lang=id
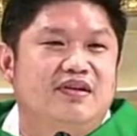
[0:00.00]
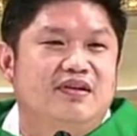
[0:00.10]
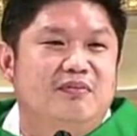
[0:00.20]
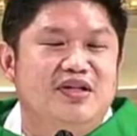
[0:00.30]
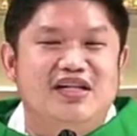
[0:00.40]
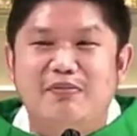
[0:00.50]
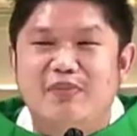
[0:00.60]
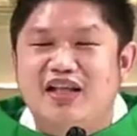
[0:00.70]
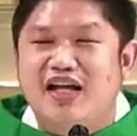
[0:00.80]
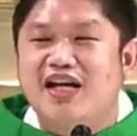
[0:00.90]
Menjadi
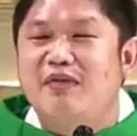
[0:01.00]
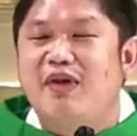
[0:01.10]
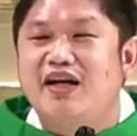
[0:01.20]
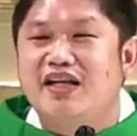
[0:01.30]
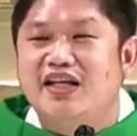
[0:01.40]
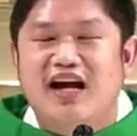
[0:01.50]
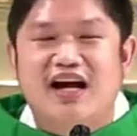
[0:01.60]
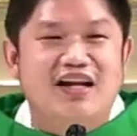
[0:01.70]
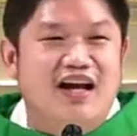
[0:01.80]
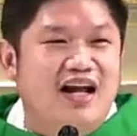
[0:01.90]
pertanyaan bagi
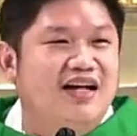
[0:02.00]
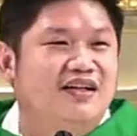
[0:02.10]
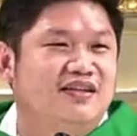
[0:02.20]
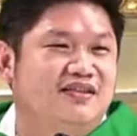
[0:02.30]
kita adalah,